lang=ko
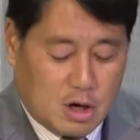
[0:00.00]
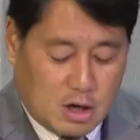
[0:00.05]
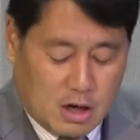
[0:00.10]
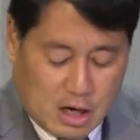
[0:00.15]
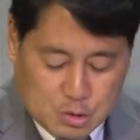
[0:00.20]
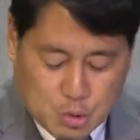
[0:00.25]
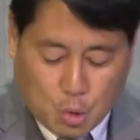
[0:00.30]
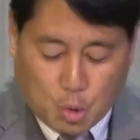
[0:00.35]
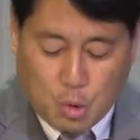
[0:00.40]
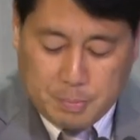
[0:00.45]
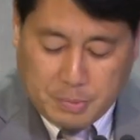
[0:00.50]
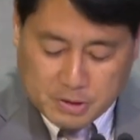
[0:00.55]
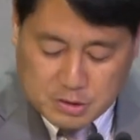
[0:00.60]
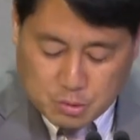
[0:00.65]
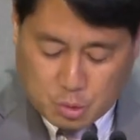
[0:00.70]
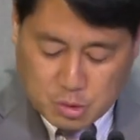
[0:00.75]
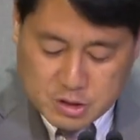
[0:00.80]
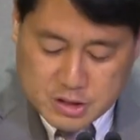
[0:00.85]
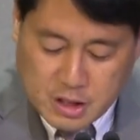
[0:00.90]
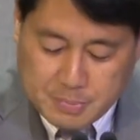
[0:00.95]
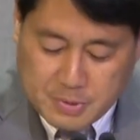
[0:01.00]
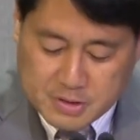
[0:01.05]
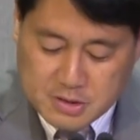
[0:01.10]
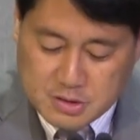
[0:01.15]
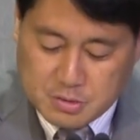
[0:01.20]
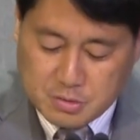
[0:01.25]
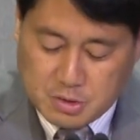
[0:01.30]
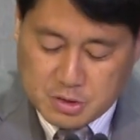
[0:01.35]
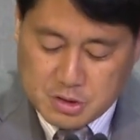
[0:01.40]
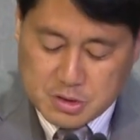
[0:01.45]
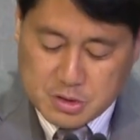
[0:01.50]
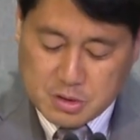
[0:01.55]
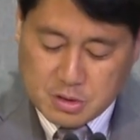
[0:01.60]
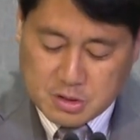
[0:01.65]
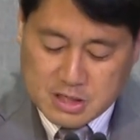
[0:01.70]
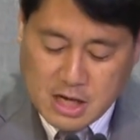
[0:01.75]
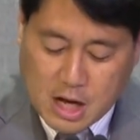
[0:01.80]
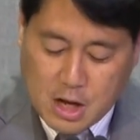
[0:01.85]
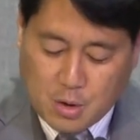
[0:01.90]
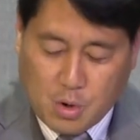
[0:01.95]
아주 골, 골치 아파지는 것이죠.
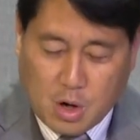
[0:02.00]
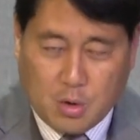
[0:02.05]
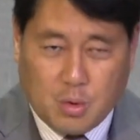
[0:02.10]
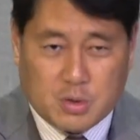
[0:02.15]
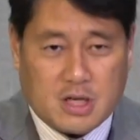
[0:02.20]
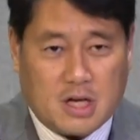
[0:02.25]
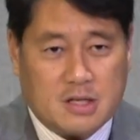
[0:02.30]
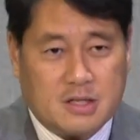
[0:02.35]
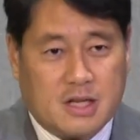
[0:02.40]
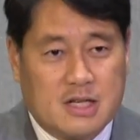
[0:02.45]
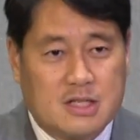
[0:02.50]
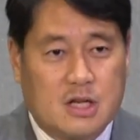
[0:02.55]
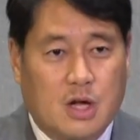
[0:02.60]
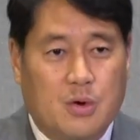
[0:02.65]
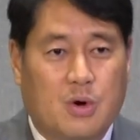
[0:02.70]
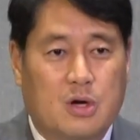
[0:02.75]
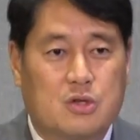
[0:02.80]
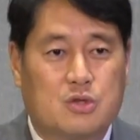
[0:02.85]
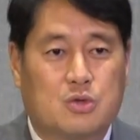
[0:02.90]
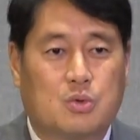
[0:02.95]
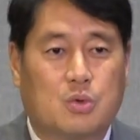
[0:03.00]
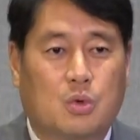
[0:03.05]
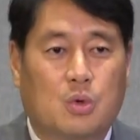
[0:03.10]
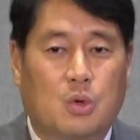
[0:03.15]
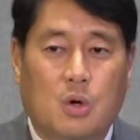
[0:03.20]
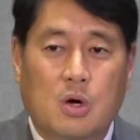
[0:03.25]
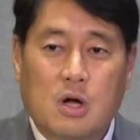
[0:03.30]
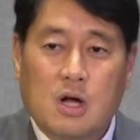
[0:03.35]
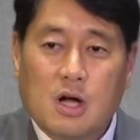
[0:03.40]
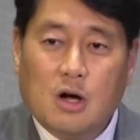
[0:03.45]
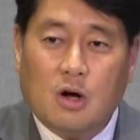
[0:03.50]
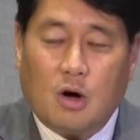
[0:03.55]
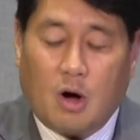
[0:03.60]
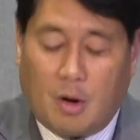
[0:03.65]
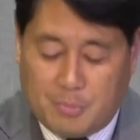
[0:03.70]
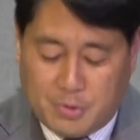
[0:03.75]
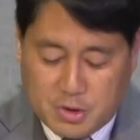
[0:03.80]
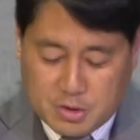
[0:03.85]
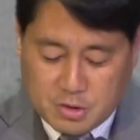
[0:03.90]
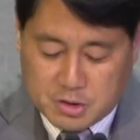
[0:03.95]
사용하고자 할 때 사용할 수도
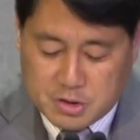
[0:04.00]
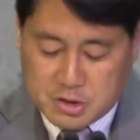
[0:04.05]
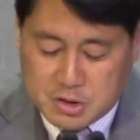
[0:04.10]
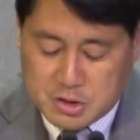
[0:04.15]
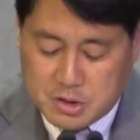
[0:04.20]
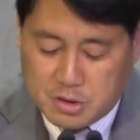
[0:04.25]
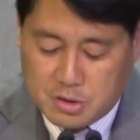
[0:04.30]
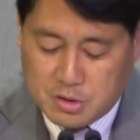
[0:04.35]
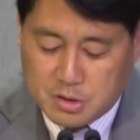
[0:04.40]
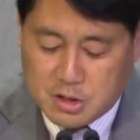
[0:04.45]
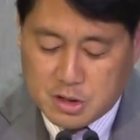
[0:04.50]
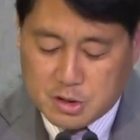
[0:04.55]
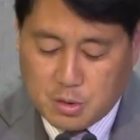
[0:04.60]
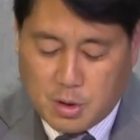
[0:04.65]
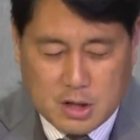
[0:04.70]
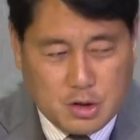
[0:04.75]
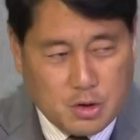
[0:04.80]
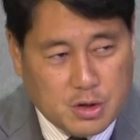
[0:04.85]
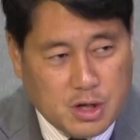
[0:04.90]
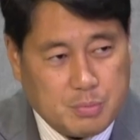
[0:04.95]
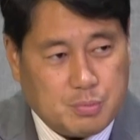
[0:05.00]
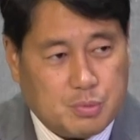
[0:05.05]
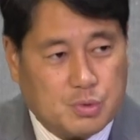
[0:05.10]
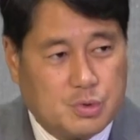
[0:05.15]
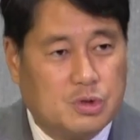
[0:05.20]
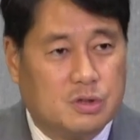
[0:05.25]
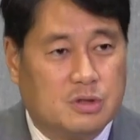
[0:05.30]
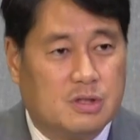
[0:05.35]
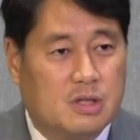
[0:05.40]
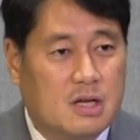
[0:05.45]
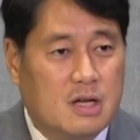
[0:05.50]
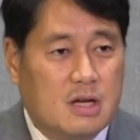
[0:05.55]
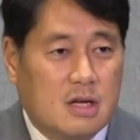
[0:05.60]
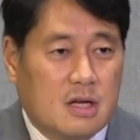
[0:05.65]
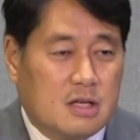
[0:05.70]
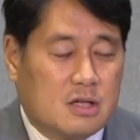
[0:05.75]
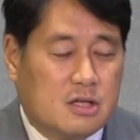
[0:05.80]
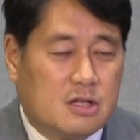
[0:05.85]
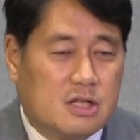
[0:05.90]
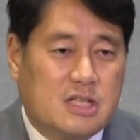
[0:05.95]
없는 것이죠. 그래서 화덕의 불은
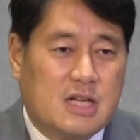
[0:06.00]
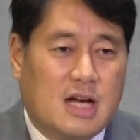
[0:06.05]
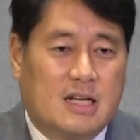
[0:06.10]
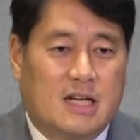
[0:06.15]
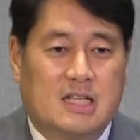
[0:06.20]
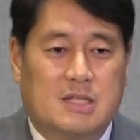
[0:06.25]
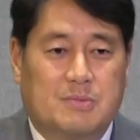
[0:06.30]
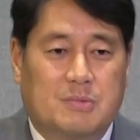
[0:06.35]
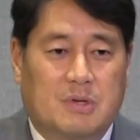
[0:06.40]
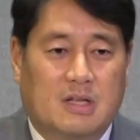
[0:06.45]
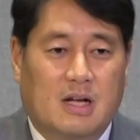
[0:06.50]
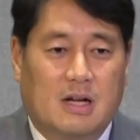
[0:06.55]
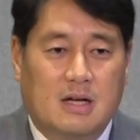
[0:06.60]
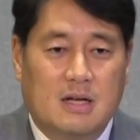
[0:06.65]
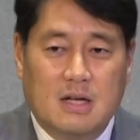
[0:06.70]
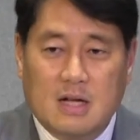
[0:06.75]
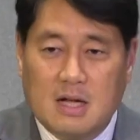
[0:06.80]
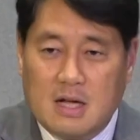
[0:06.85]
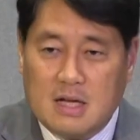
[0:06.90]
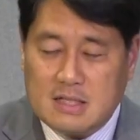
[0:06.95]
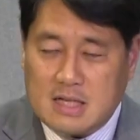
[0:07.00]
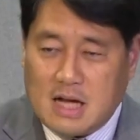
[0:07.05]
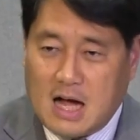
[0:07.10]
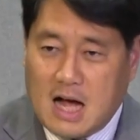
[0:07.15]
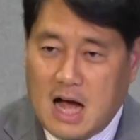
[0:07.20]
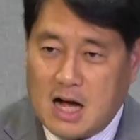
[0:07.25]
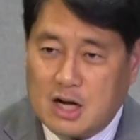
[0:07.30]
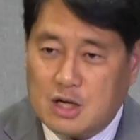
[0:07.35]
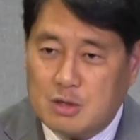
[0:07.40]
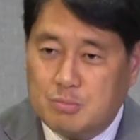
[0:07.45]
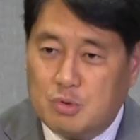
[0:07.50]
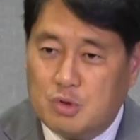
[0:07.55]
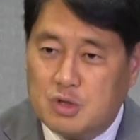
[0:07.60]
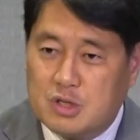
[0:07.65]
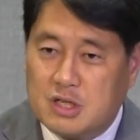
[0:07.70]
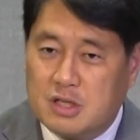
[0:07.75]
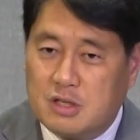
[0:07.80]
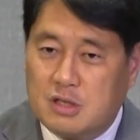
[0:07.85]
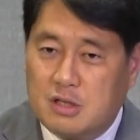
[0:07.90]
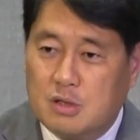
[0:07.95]
끄지 않았습니다. 작은
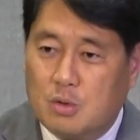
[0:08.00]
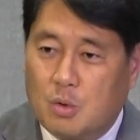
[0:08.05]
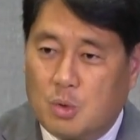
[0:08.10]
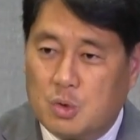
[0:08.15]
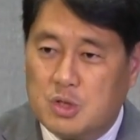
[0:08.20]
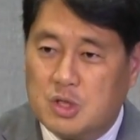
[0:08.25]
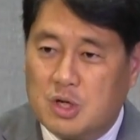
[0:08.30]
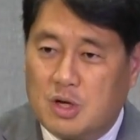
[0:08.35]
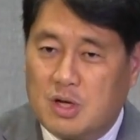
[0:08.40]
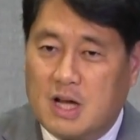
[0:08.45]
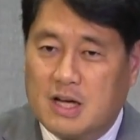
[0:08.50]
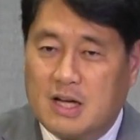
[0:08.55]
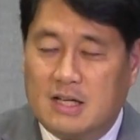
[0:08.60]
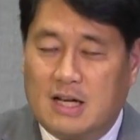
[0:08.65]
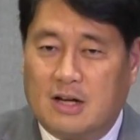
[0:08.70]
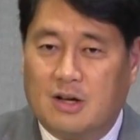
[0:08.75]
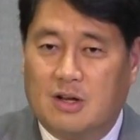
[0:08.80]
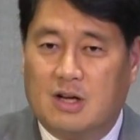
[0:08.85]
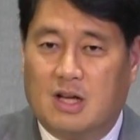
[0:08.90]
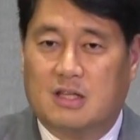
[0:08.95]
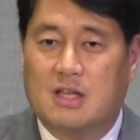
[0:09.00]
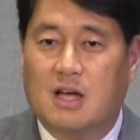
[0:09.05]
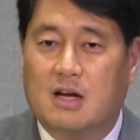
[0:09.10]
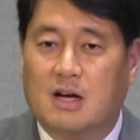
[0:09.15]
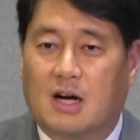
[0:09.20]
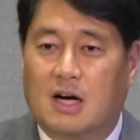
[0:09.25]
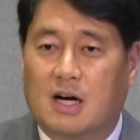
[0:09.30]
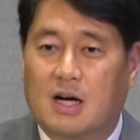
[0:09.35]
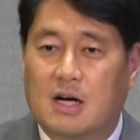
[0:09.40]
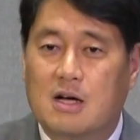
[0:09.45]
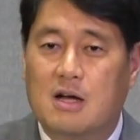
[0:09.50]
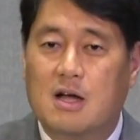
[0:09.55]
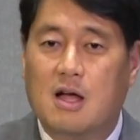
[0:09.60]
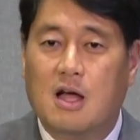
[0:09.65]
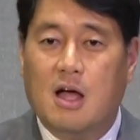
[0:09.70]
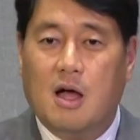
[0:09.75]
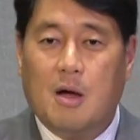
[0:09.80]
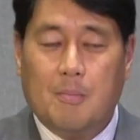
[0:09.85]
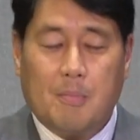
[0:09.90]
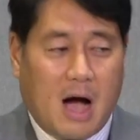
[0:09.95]
불씨를 온전하게 남겨놨다가
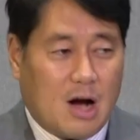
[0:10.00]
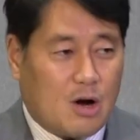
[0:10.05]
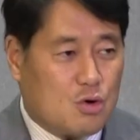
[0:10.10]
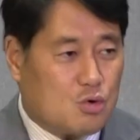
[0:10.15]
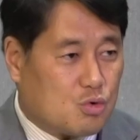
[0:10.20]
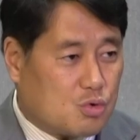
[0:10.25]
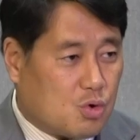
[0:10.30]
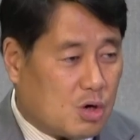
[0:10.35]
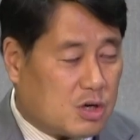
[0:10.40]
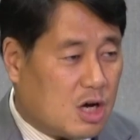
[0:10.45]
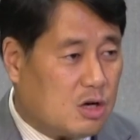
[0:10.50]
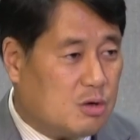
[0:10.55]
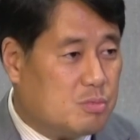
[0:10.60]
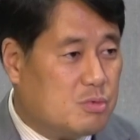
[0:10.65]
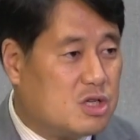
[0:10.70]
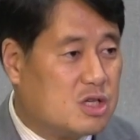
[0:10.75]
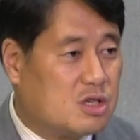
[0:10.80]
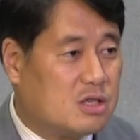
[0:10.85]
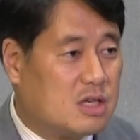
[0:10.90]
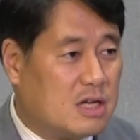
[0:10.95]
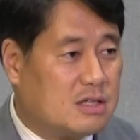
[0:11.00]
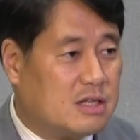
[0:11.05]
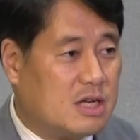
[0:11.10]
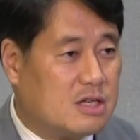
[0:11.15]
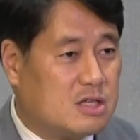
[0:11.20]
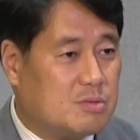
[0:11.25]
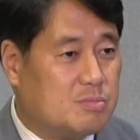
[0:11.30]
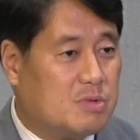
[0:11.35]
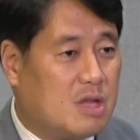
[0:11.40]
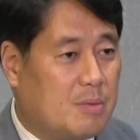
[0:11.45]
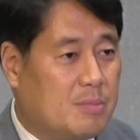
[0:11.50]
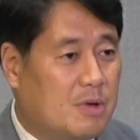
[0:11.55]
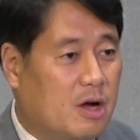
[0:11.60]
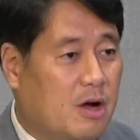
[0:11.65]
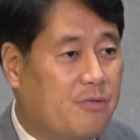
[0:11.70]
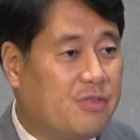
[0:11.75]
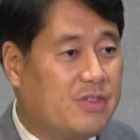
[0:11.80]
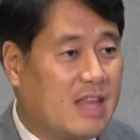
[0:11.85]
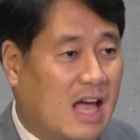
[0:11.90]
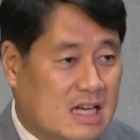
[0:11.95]
빵을 굽거나 음식을 할 때쯤
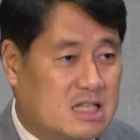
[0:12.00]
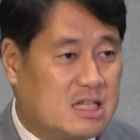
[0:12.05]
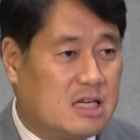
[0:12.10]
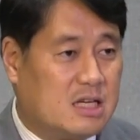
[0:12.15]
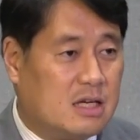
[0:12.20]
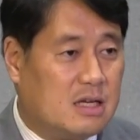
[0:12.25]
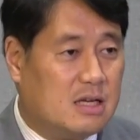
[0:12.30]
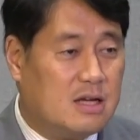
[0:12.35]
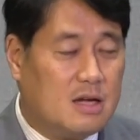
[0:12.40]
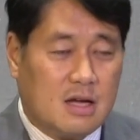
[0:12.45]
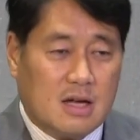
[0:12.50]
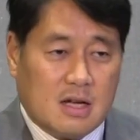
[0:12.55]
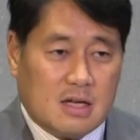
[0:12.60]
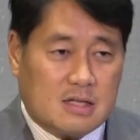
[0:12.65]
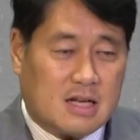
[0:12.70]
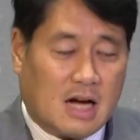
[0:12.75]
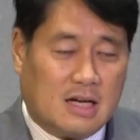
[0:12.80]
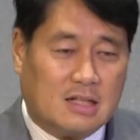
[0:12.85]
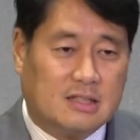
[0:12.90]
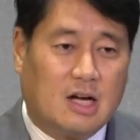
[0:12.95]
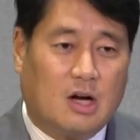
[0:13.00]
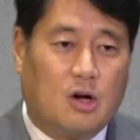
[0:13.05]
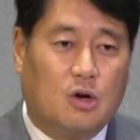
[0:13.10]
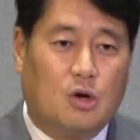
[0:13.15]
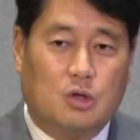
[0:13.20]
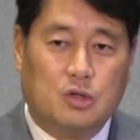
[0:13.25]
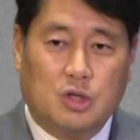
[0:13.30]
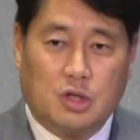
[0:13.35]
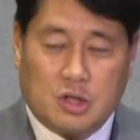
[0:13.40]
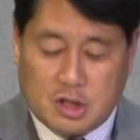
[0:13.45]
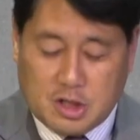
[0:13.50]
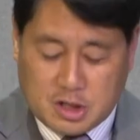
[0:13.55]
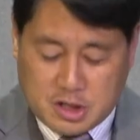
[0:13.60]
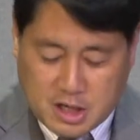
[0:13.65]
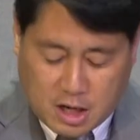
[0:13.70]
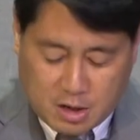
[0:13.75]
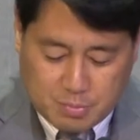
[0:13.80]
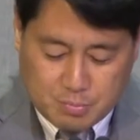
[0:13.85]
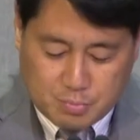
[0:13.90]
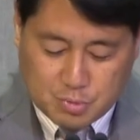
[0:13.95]
되면 다시 장작을 넣어서
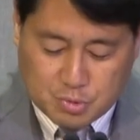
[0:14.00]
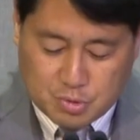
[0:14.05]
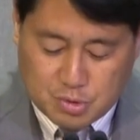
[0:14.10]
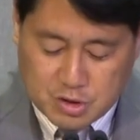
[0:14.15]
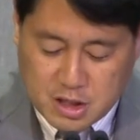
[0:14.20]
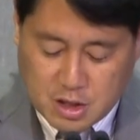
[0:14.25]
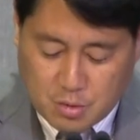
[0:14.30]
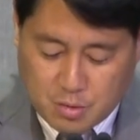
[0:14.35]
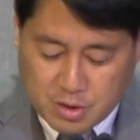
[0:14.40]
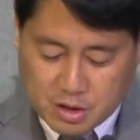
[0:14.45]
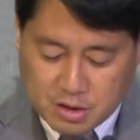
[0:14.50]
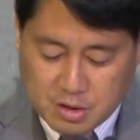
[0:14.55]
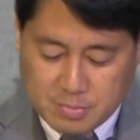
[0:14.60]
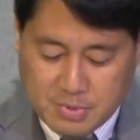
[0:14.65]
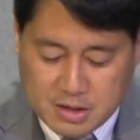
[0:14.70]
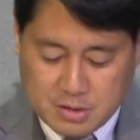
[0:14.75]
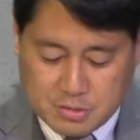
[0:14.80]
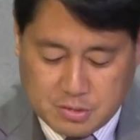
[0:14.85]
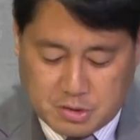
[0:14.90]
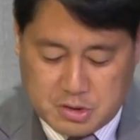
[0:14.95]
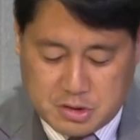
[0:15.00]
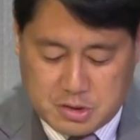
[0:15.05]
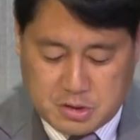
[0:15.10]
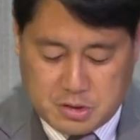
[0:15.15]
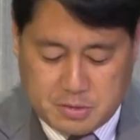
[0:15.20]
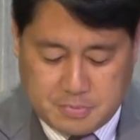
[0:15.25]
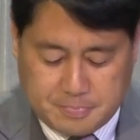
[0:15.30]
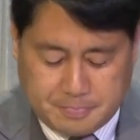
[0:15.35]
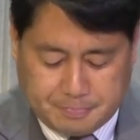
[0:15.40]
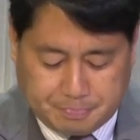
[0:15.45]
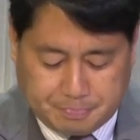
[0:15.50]
크게 불을 태우게끔 하는 것이죠.